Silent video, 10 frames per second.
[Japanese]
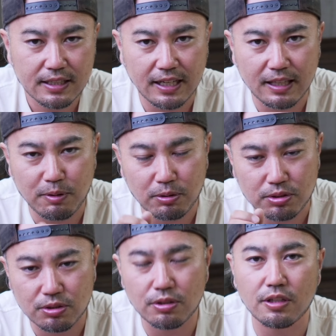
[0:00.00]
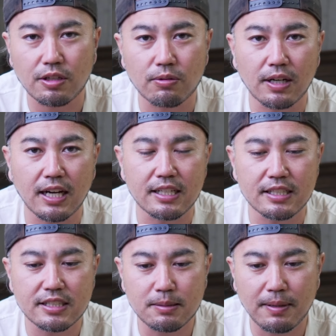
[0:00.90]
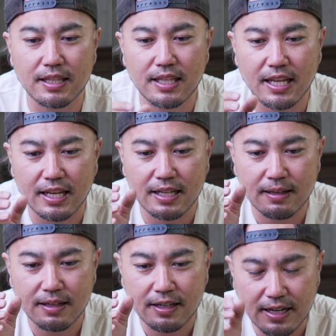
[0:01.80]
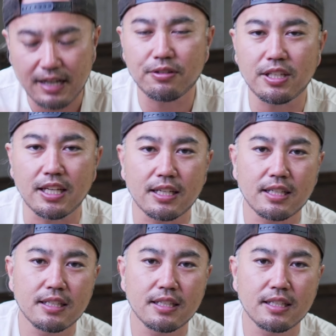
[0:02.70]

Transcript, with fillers: 焚き火をするっていうのが一番ね楽に